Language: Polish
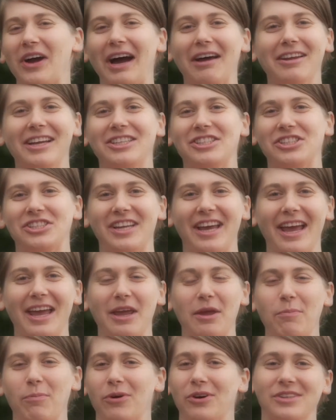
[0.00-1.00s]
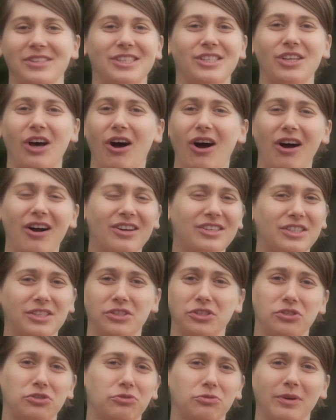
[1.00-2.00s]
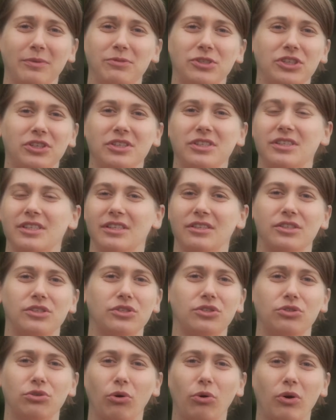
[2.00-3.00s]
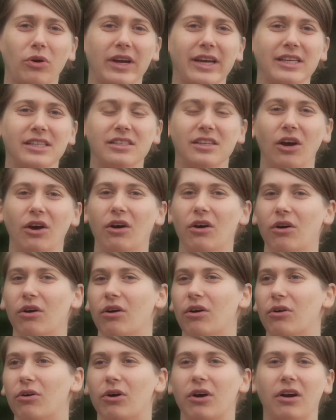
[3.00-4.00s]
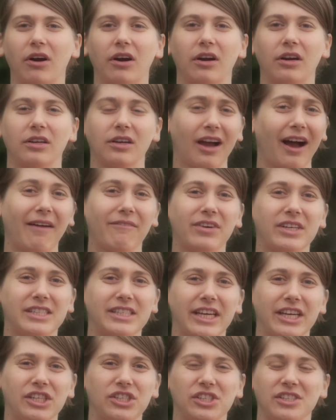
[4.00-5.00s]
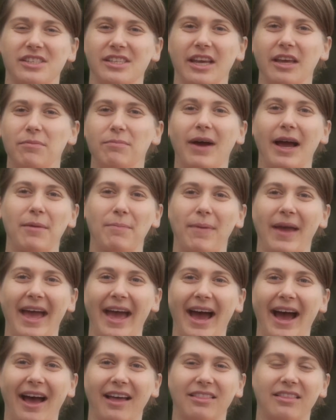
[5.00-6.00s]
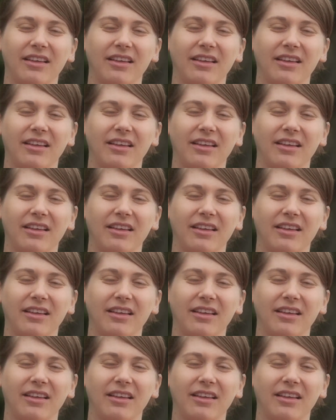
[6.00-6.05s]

Po drodze w ciągu dnia przypomina mi pieśni, teksty biblijne i zdarzenia lub rozmowy,